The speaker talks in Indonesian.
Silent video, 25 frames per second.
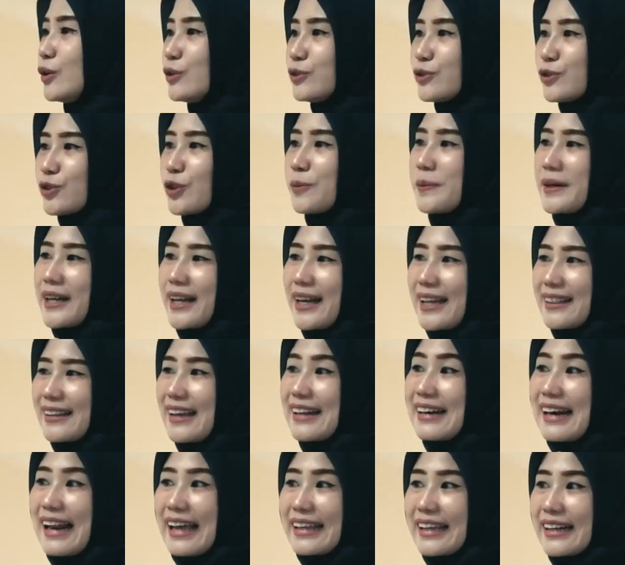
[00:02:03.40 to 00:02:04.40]
untuk
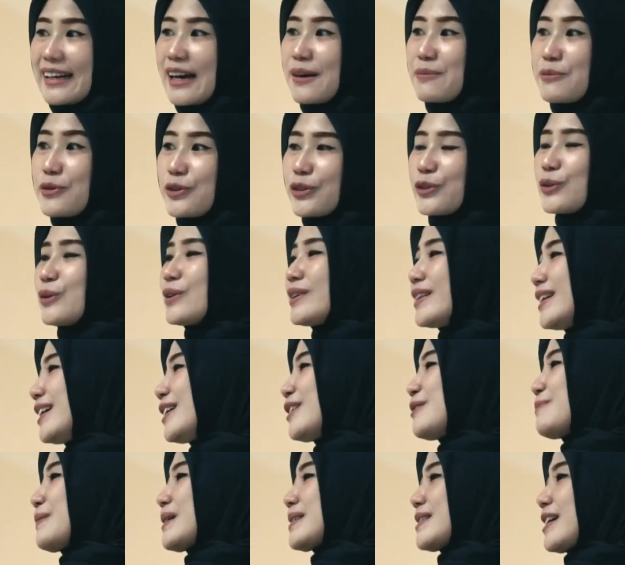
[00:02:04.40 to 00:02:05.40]
meningkatkan layanan mutu
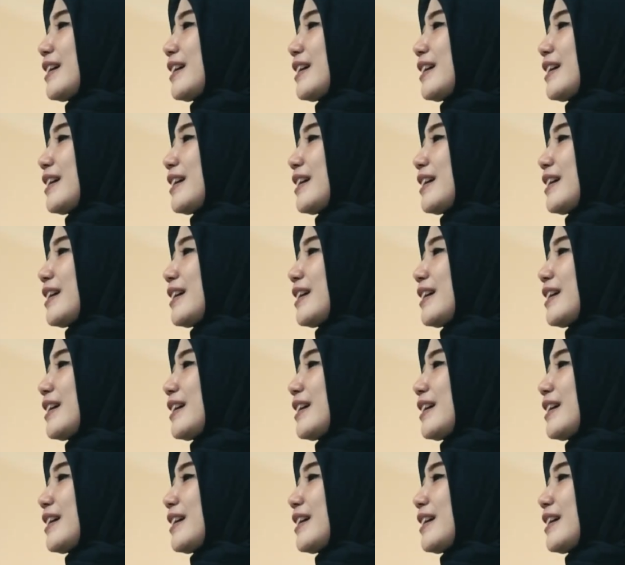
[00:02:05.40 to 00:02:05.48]
di Rumah